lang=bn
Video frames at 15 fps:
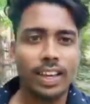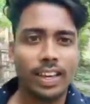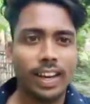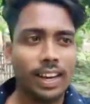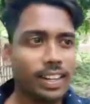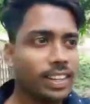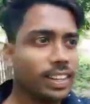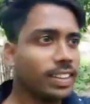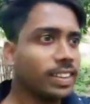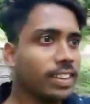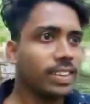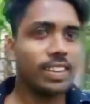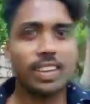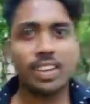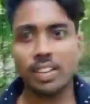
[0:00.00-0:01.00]
এখানে
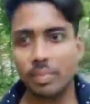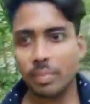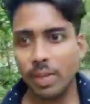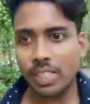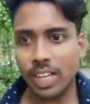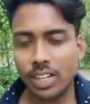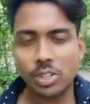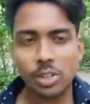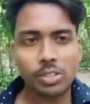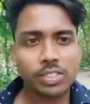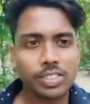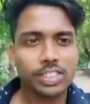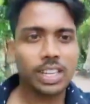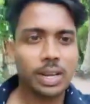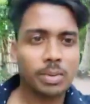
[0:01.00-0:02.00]
বিসর্জন
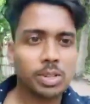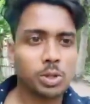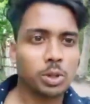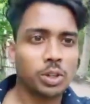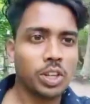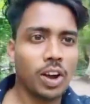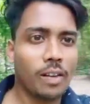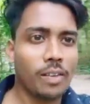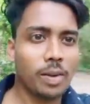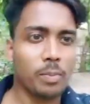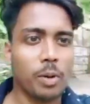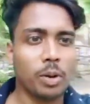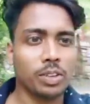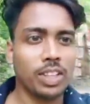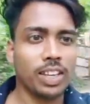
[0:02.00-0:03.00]
সিনেমা শুটিং হওয়ার
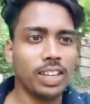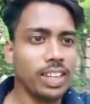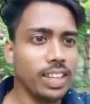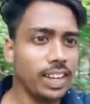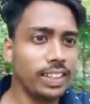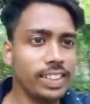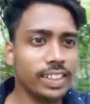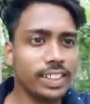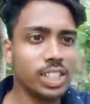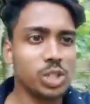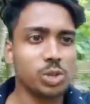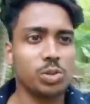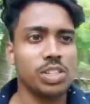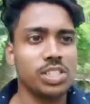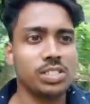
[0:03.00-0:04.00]
পর থেকেই এটি একটি
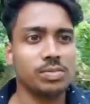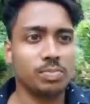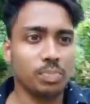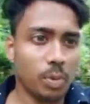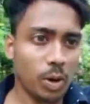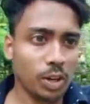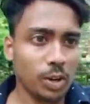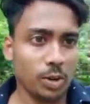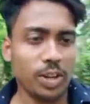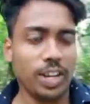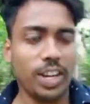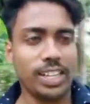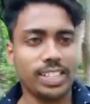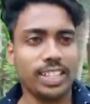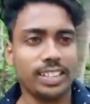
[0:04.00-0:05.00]
ট্যুরিস্ট স্পট
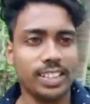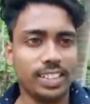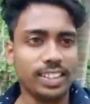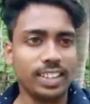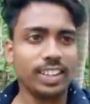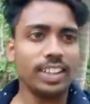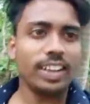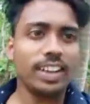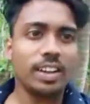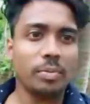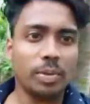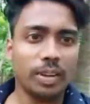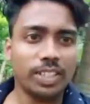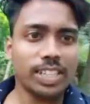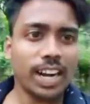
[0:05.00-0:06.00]
হয়ে গেছে আর কি
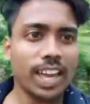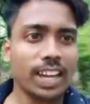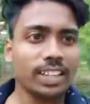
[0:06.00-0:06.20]
মানে যারা